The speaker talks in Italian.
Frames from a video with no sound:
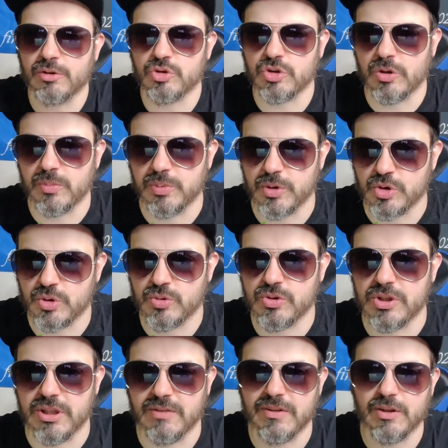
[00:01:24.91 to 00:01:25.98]
non sono più
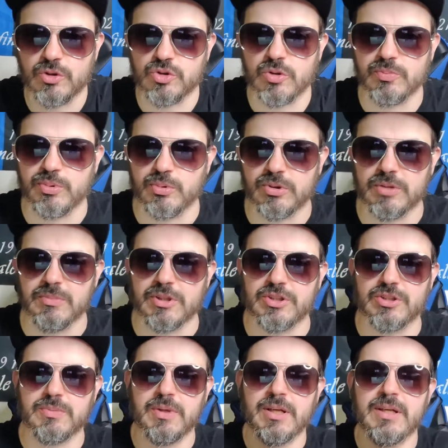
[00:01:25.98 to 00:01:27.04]
esclusive, non sono più
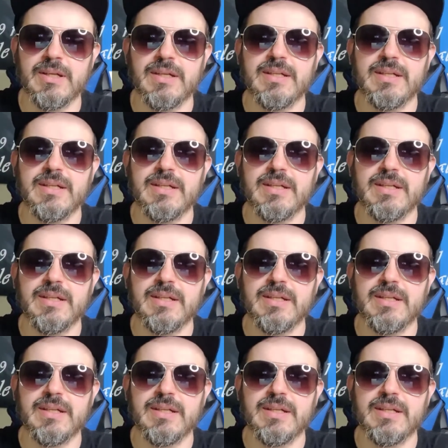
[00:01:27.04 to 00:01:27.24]
ultimissime.